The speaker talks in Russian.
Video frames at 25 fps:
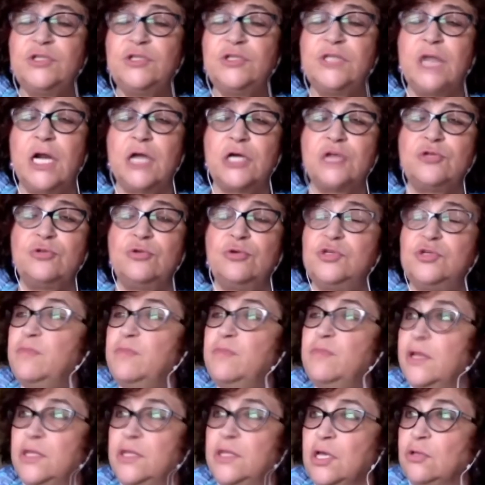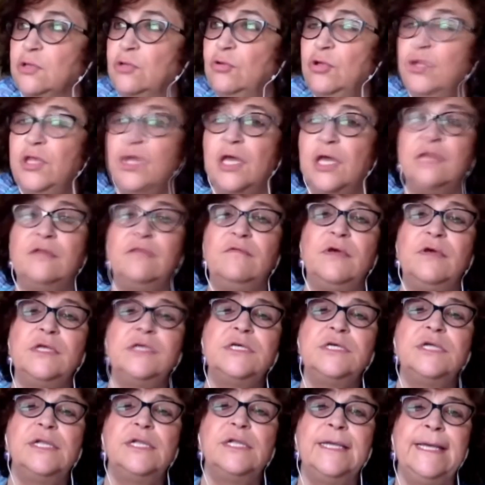страшную смерть никто не
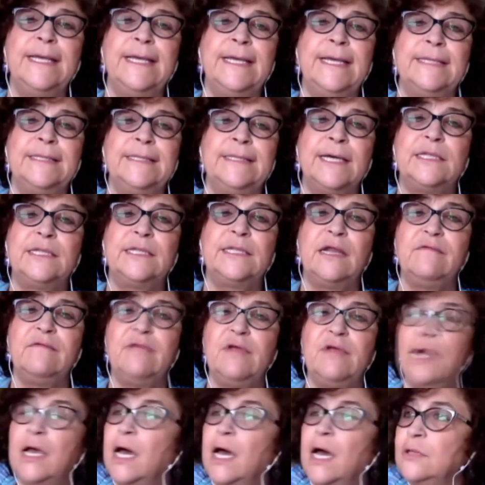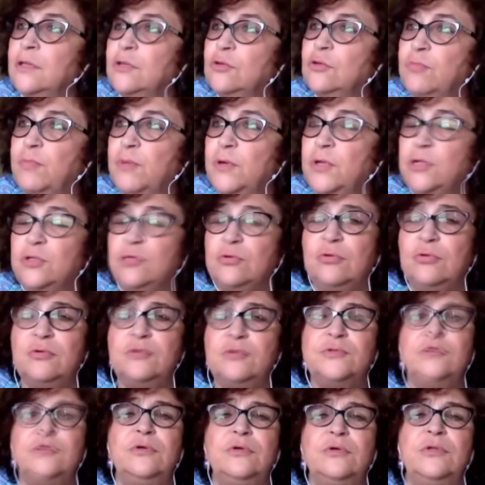ответил. Так травили Анну
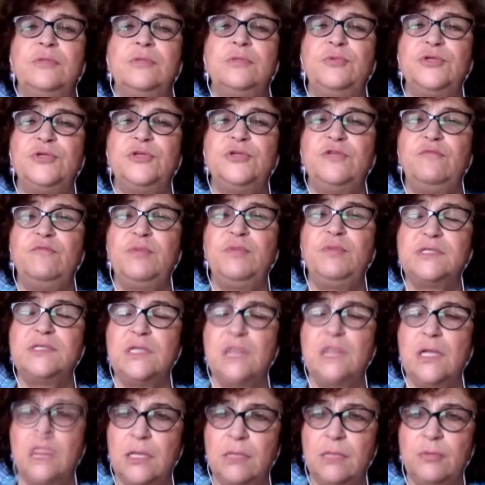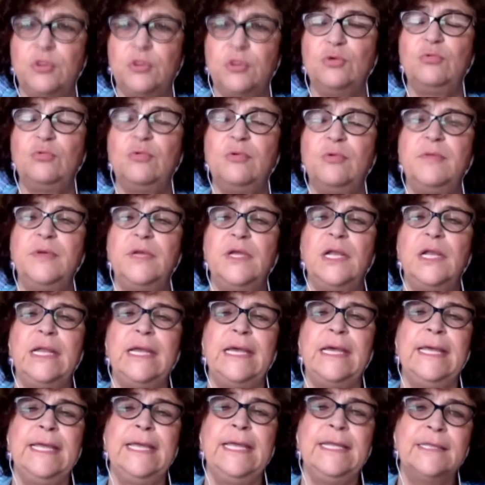Политковскую на пути в Беслан, а потом убили.
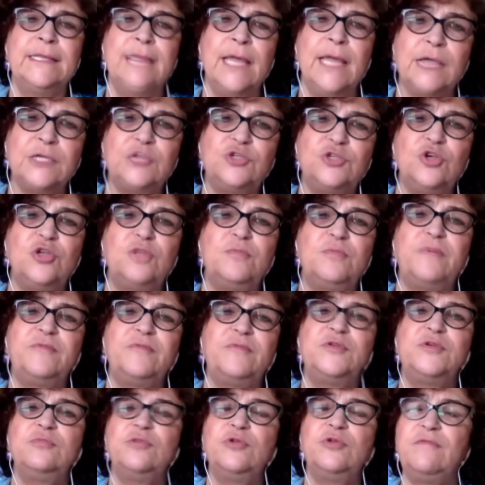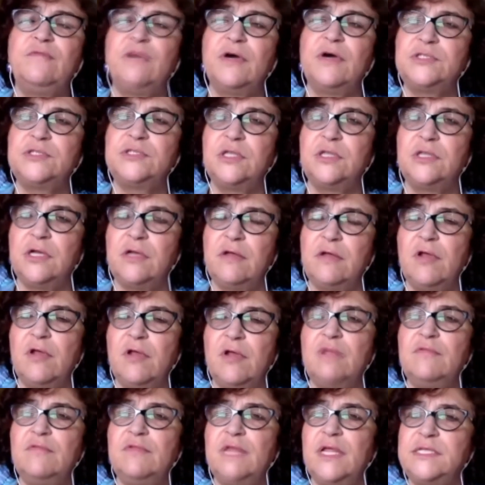Так, судя по всему, дважды
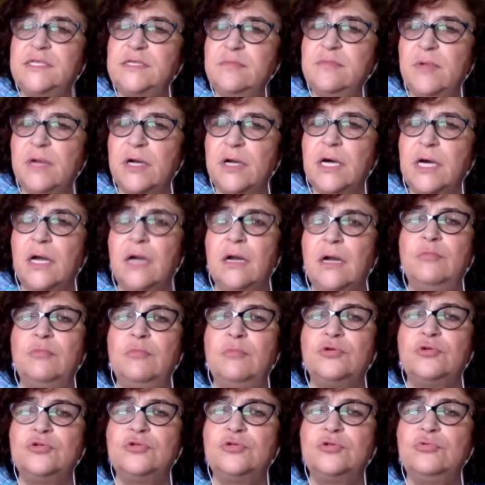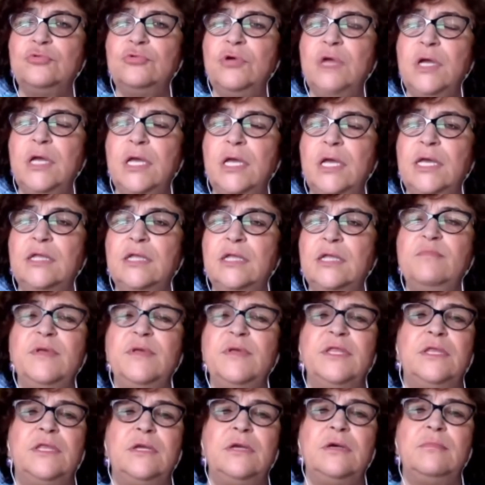травили Владимира Карамурзу и
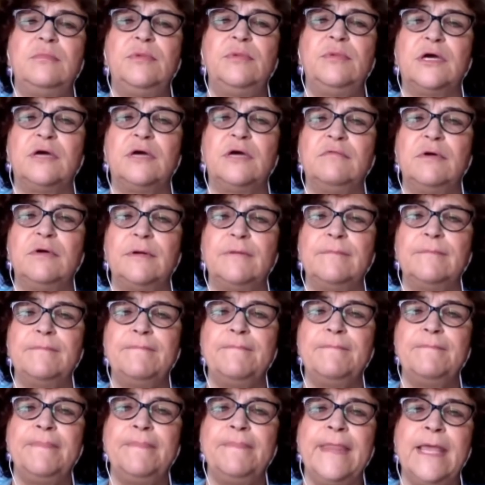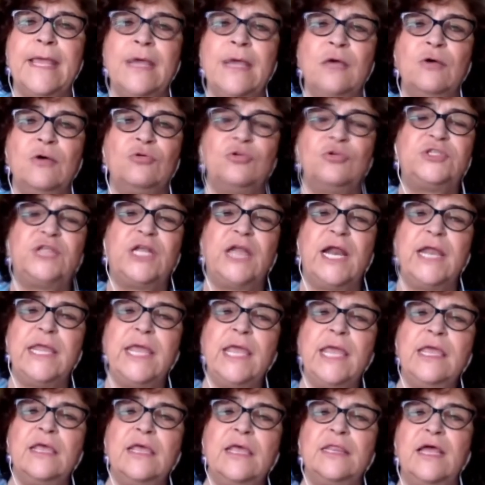Дмитрия Быкова.
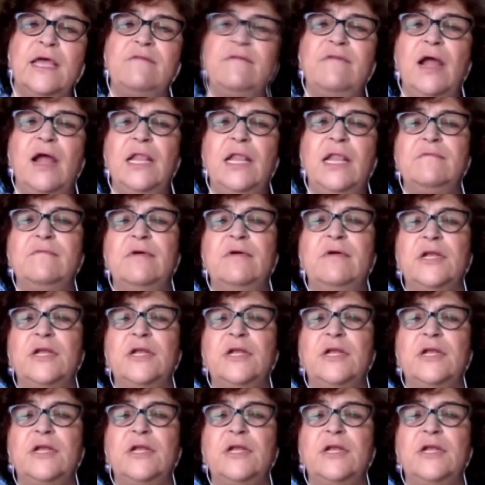Устранение Навального